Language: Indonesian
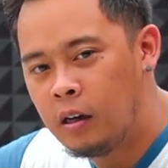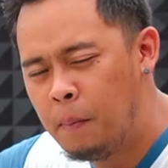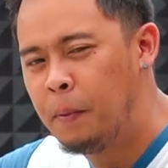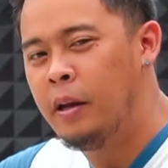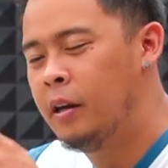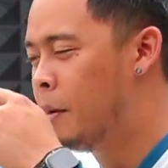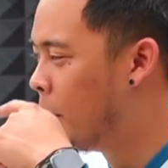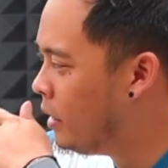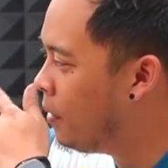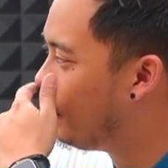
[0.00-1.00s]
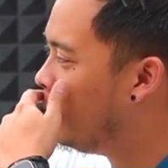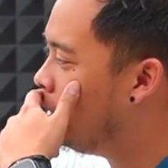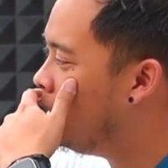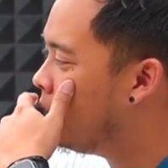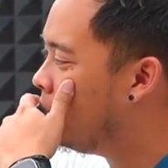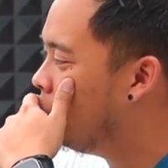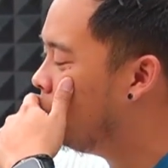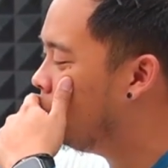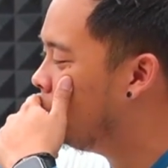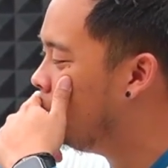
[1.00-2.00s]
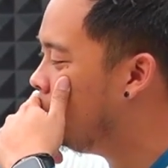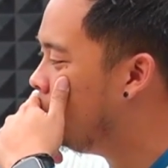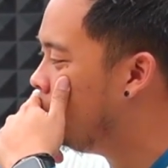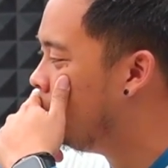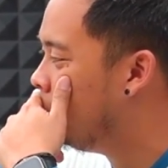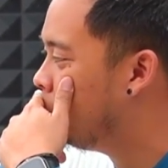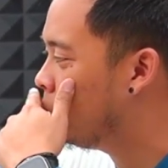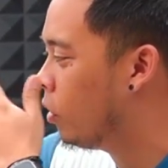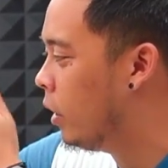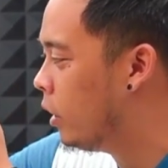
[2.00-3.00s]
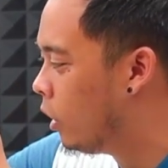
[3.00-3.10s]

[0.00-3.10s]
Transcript: Apa ya? Namanya apa ya dia kalau di motor lain?